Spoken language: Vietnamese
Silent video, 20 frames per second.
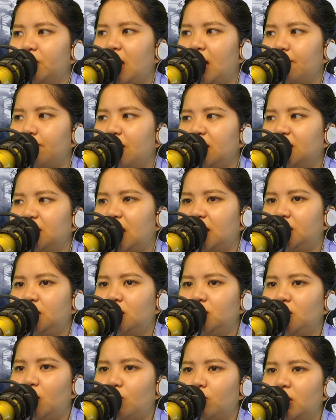Tảng mắt ra
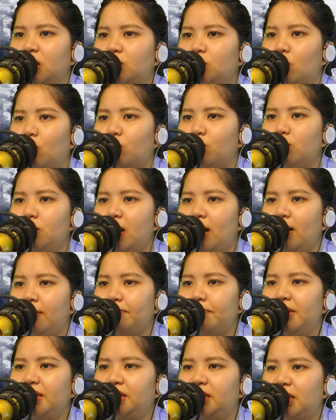chấn động kinh khủng
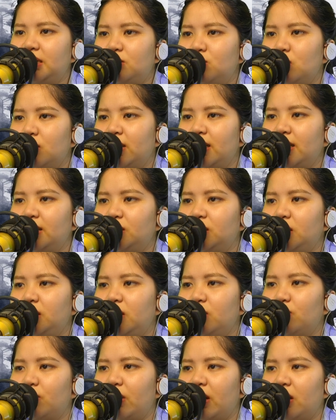Bên trên xuất hiện
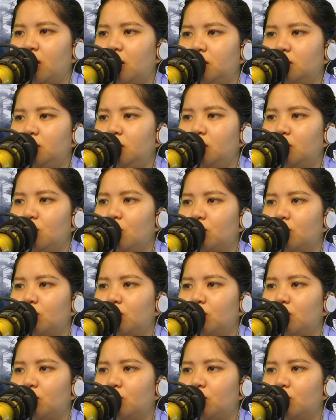rất nhiều khe hở